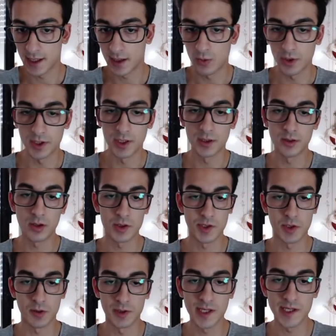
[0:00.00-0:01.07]
quindi il
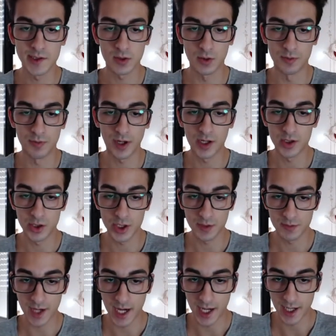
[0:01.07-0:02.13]
nostro disco
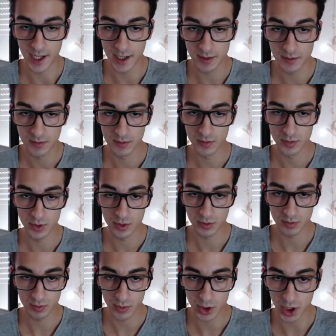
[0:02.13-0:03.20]
principale
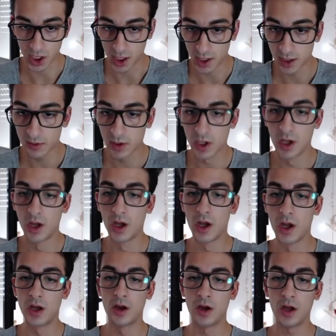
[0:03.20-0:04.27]
c
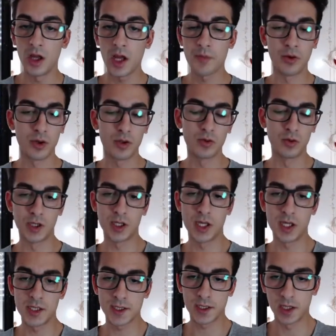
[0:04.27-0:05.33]
e poi tutti i
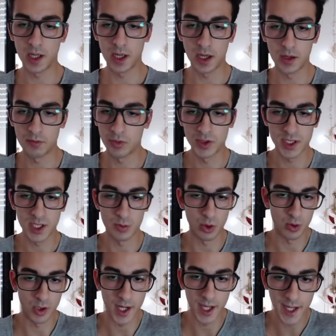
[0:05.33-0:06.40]
dischi che possiamo
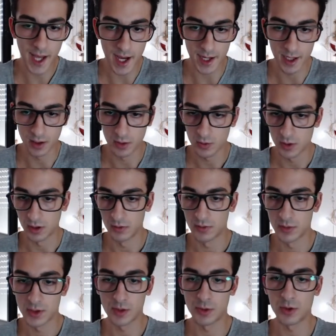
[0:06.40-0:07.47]
collegare quindi,
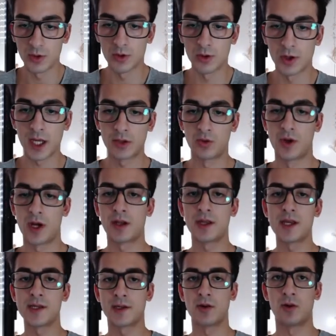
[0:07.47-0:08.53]
se abbiamo collegato un hard
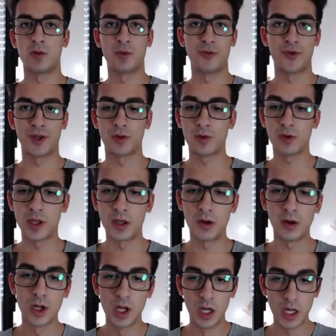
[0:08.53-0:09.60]
disk come ho fatto io
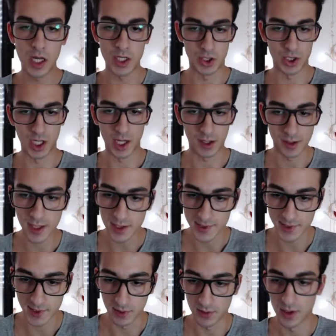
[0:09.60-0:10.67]
esce l'hard disk